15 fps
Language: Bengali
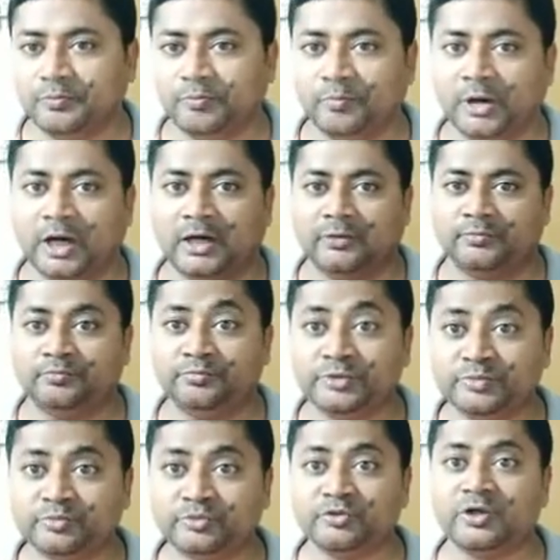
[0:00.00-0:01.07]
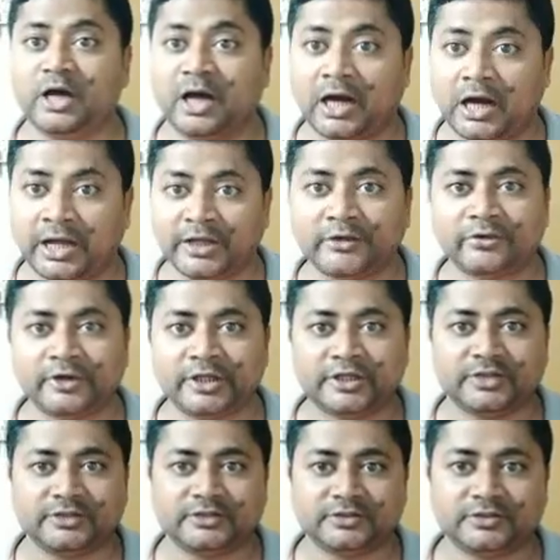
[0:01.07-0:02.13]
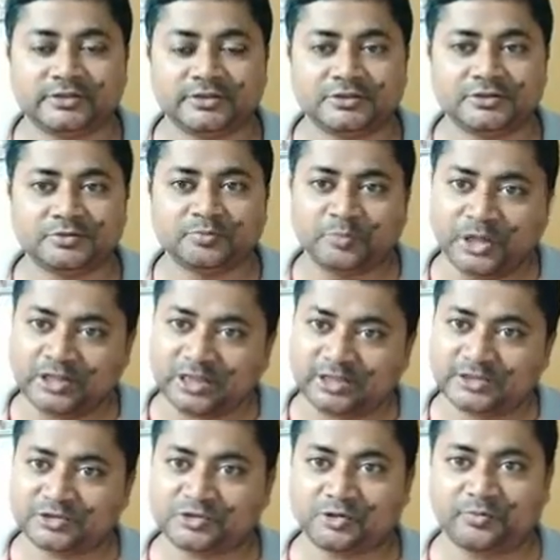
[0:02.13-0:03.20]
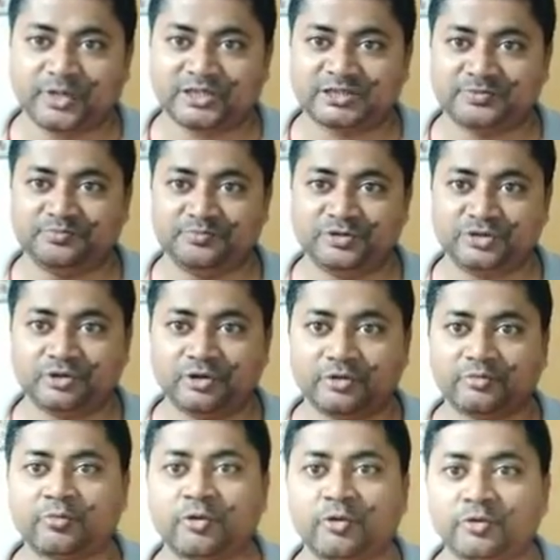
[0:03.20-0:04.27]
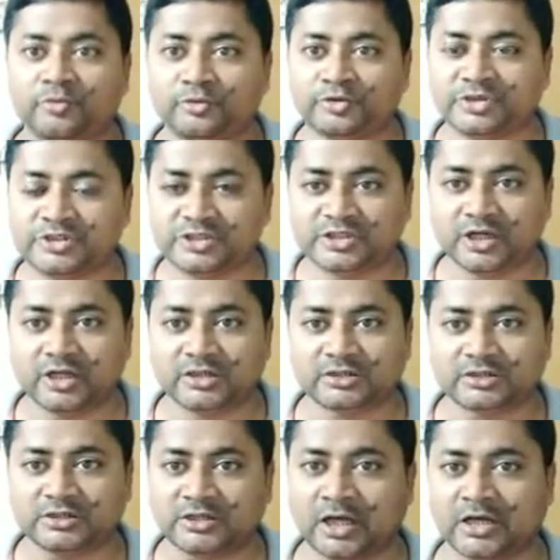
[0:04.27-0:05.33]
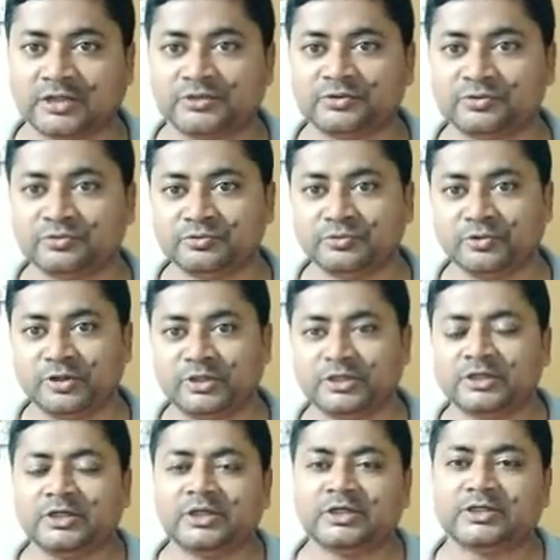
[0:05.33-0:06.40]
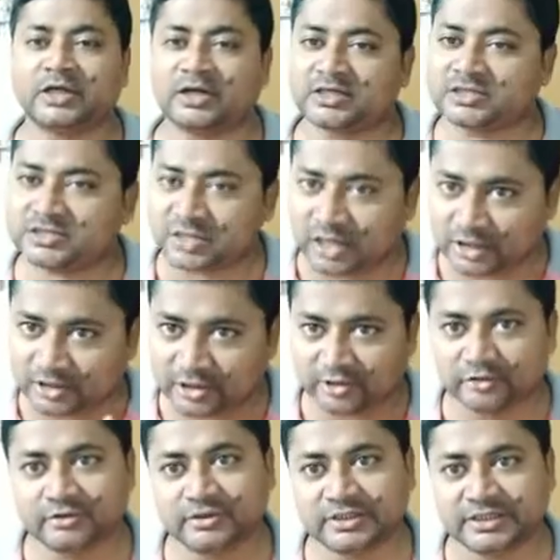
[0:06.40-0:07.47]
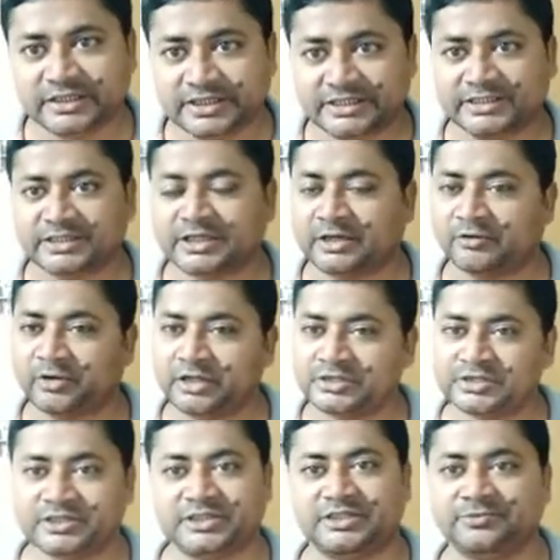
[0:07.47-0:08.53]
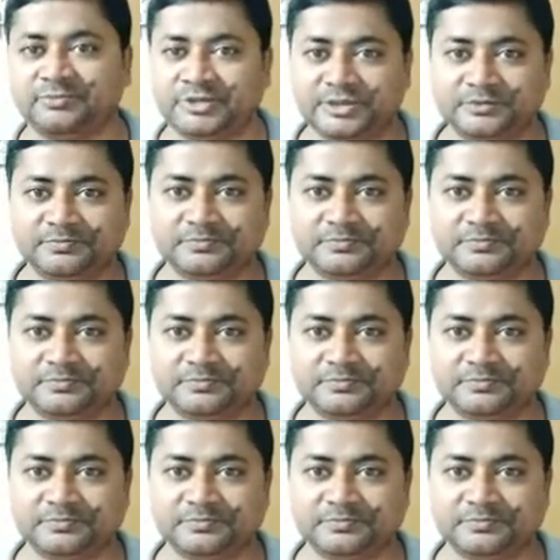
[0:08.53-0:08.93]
বা বিপুল আয় করে বা তাদের সমাজে ভীষণ বড় প্রতিষ্ঠা আছে তা কিন্তু নয় তারা সাধারণ খেটে খাওয়া ছেলে মেয়ে